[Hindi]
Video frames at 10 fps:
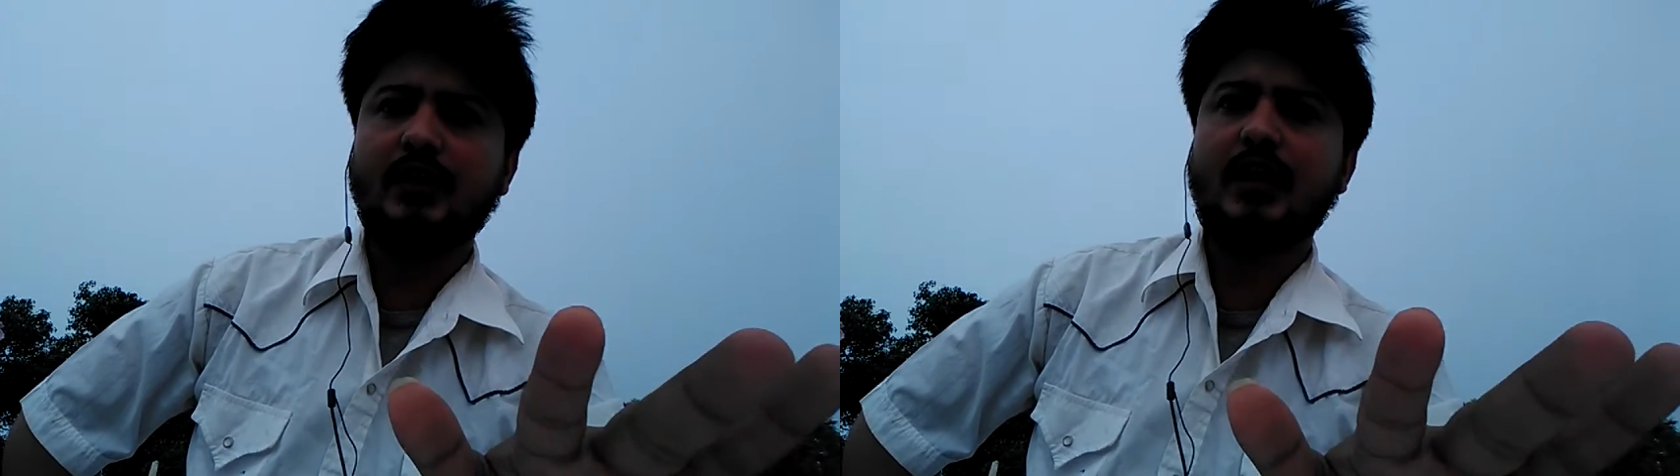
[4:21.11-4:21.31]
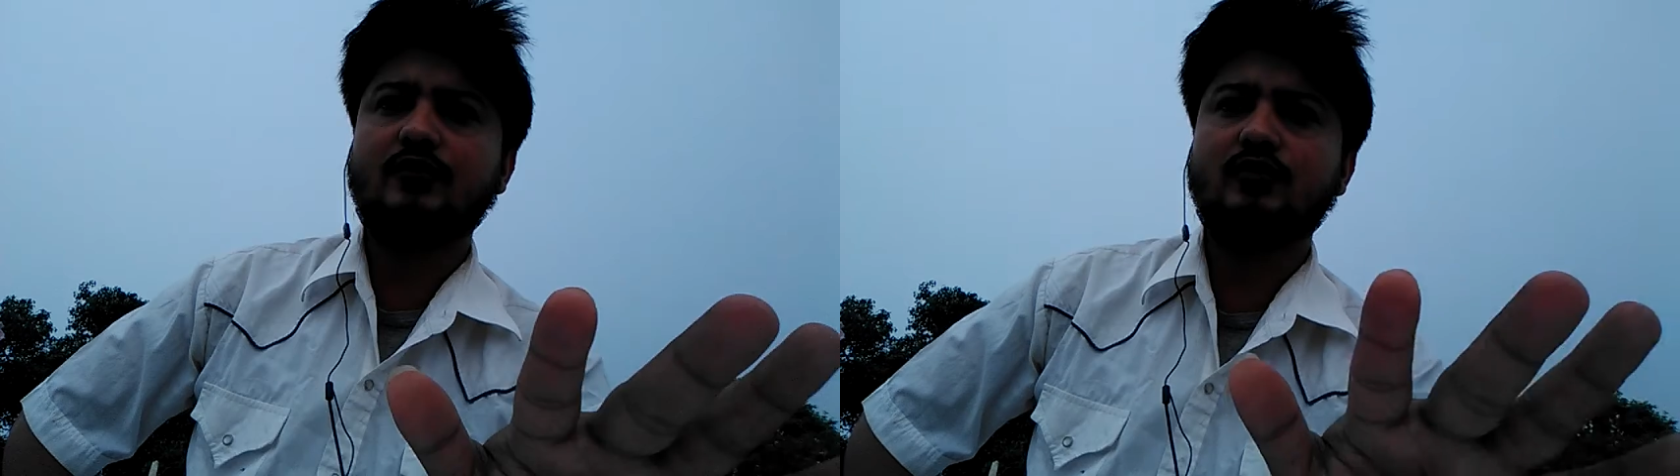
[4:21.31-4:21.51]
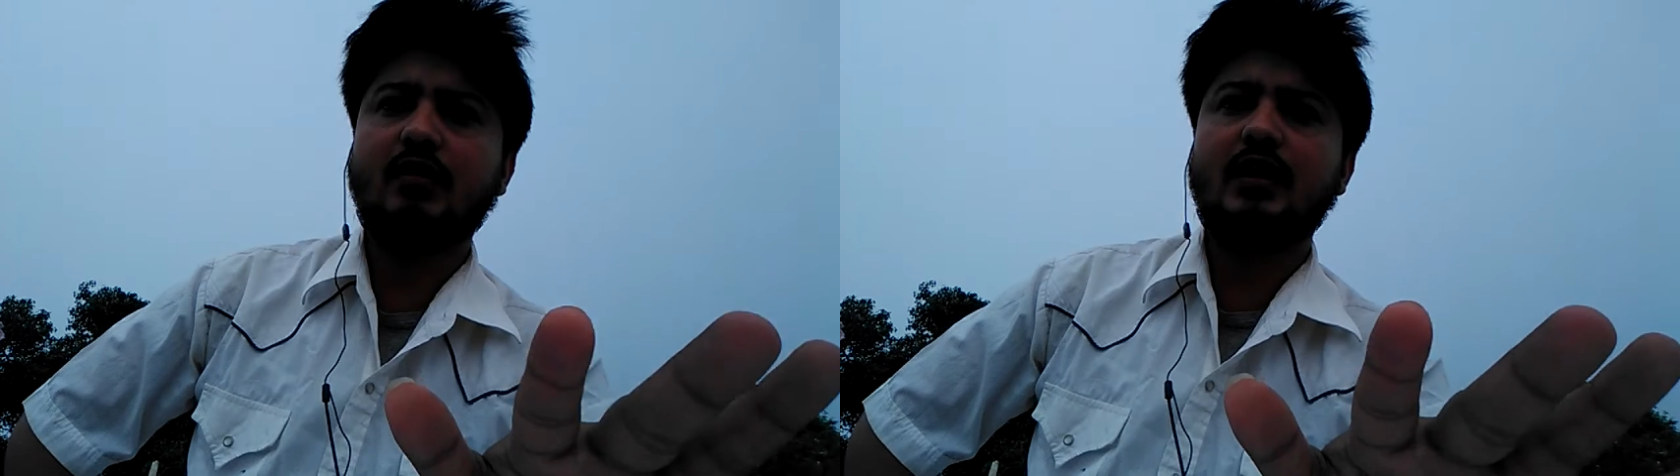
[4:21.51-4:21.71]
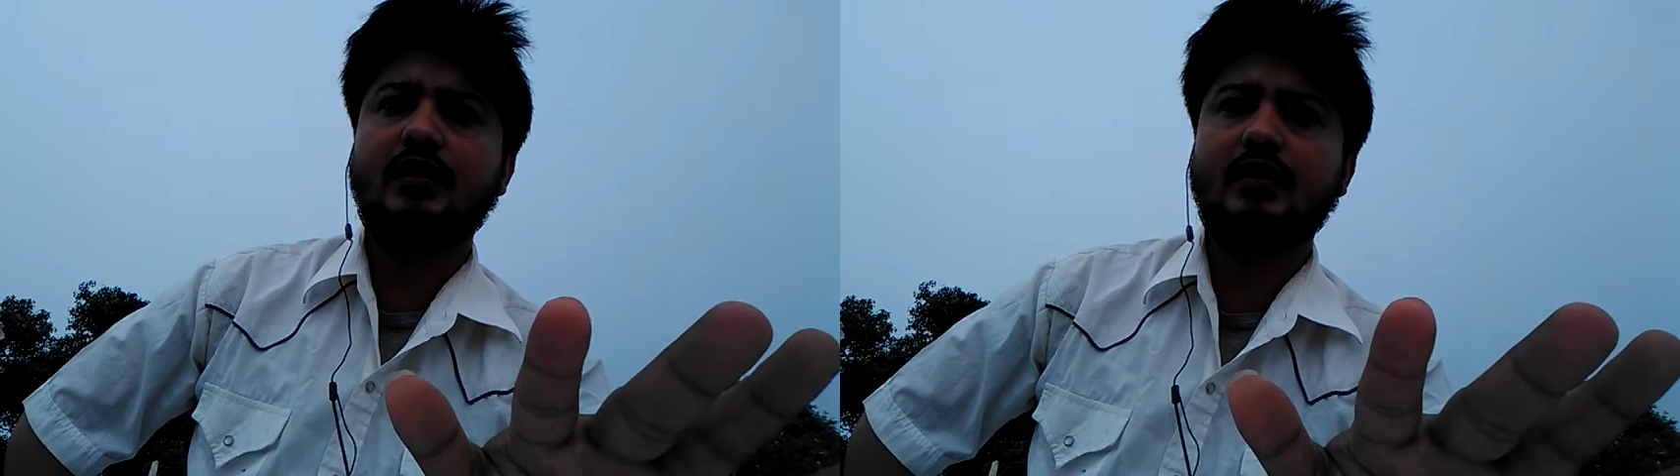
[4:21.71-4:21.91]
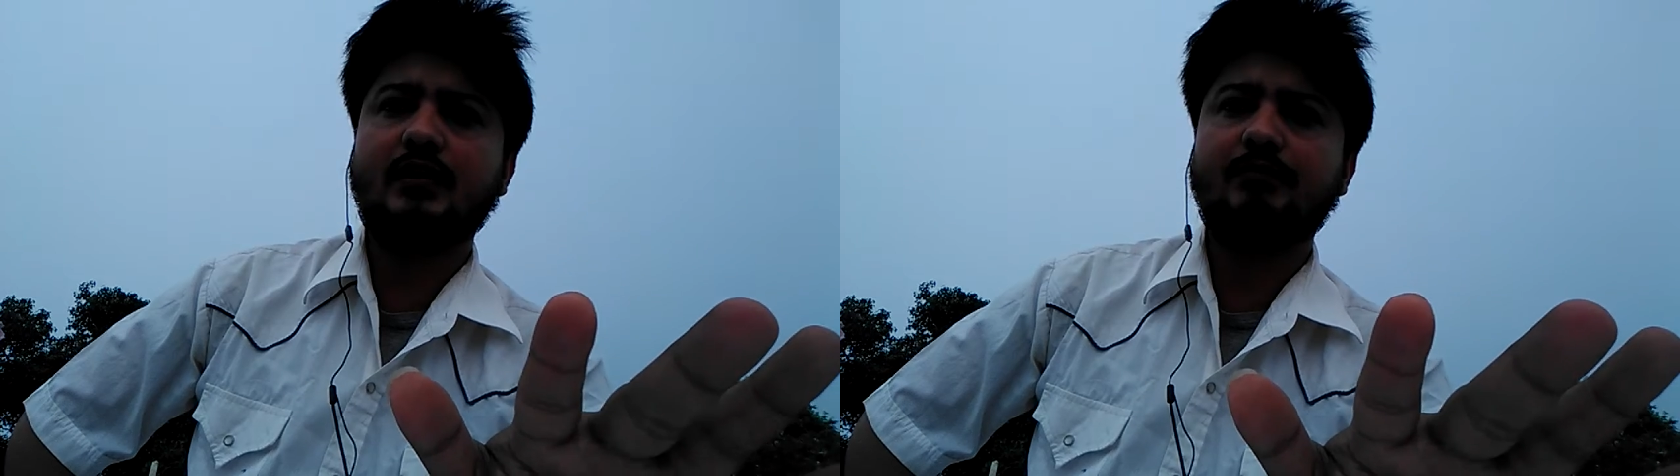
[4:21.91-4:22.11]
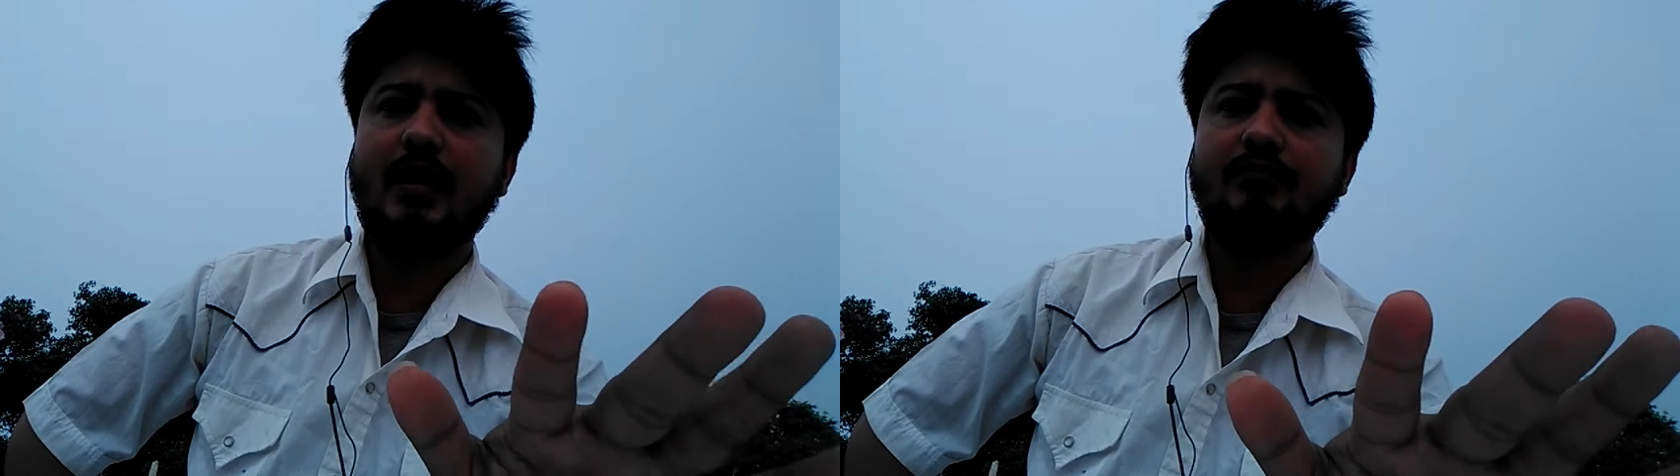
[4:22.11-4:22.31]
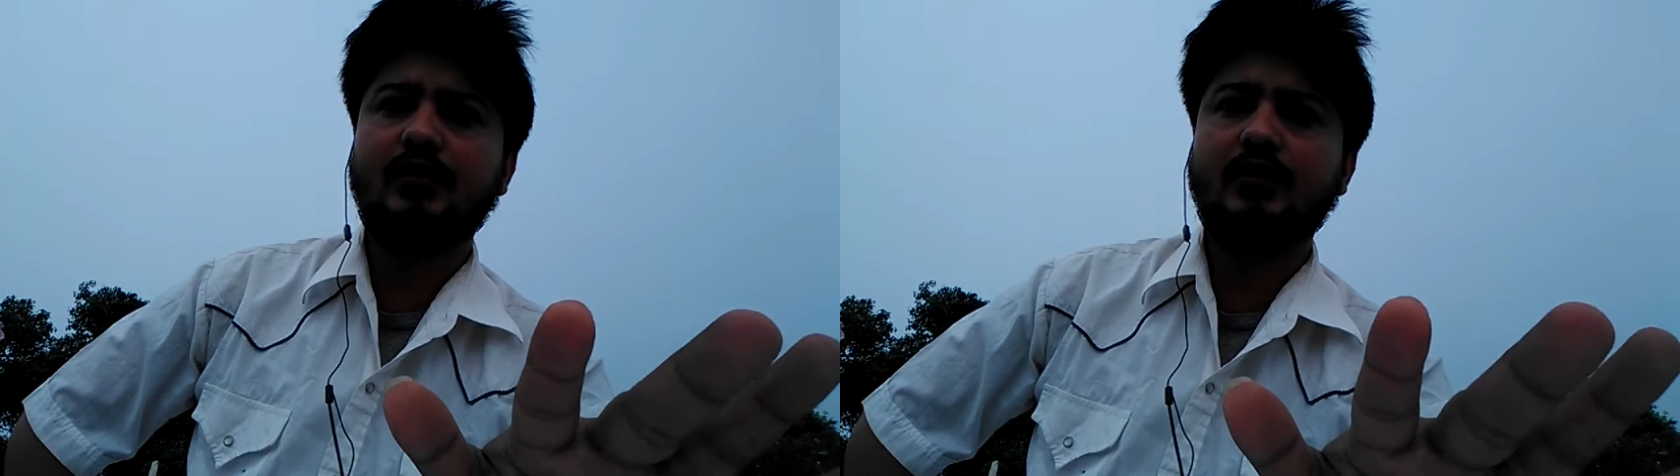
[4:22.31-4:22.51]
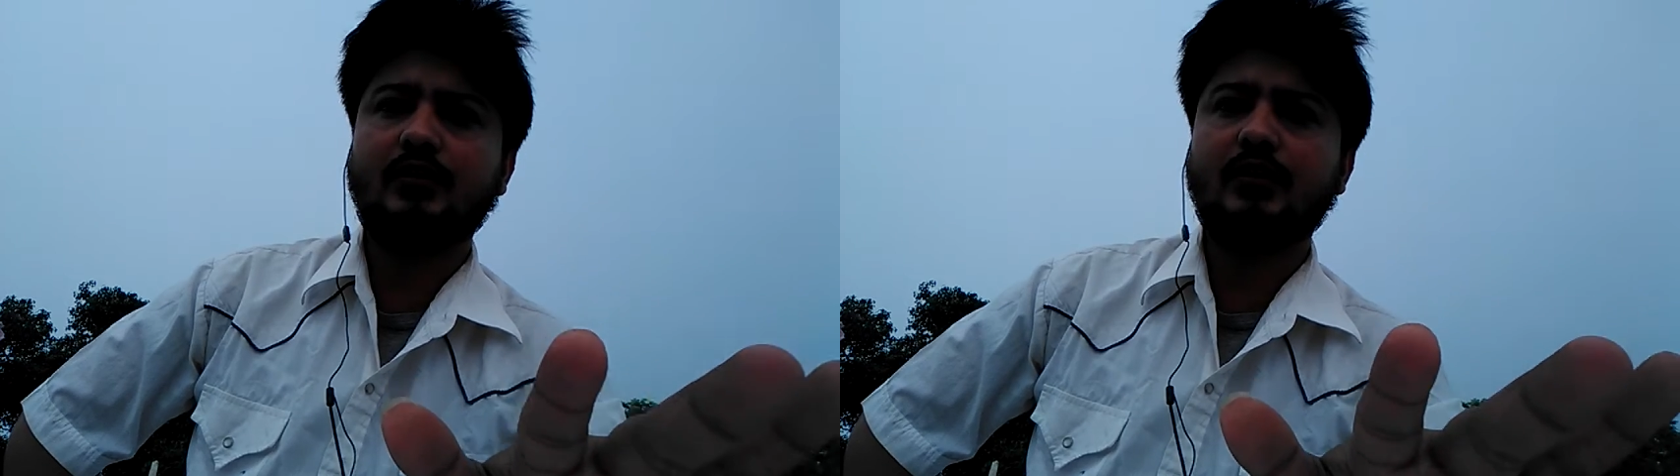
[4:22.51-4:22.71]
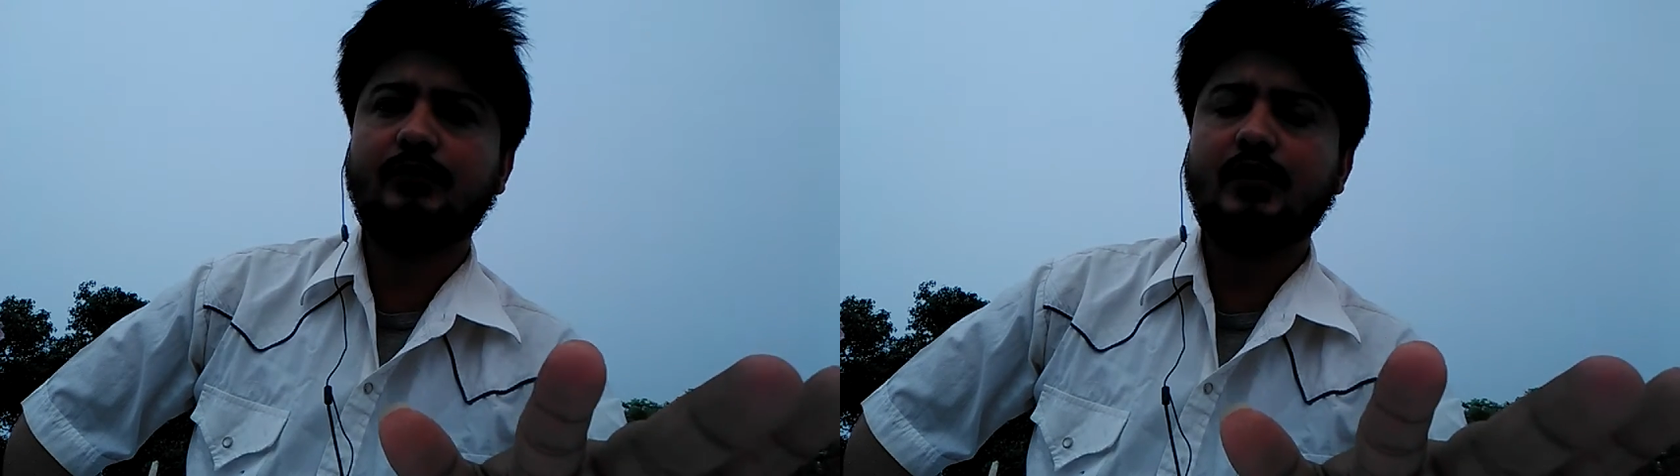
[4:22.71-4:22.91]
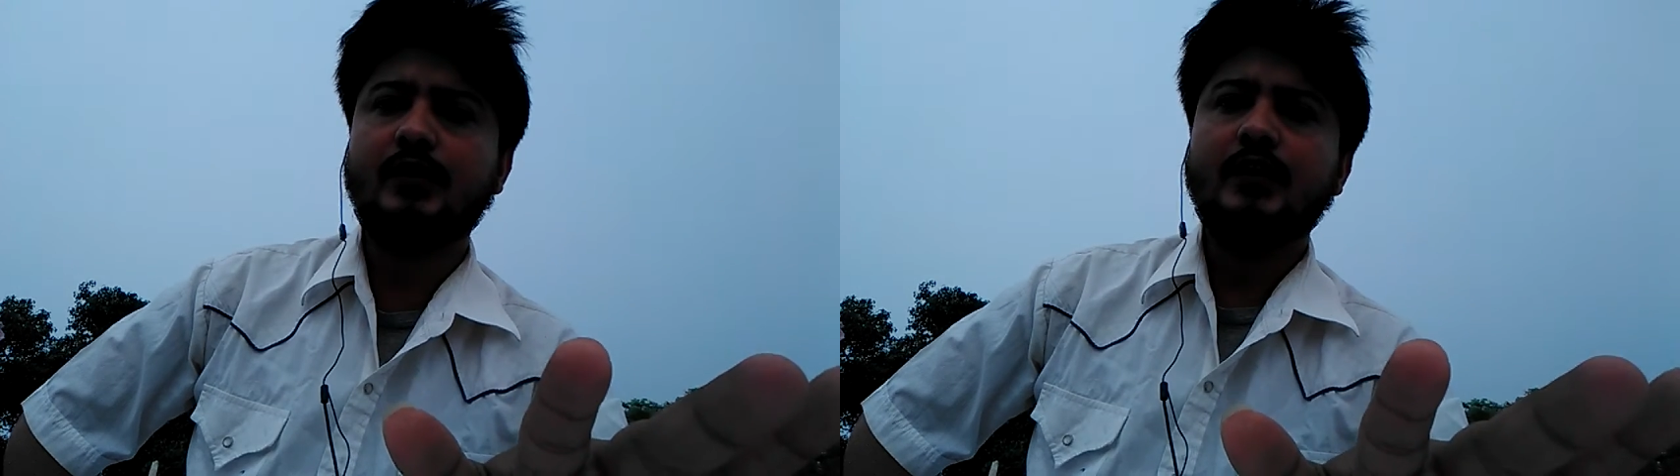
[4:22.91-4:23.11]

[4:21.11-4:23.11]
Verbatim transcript: ग्यारह सौ बानवे तक जब तक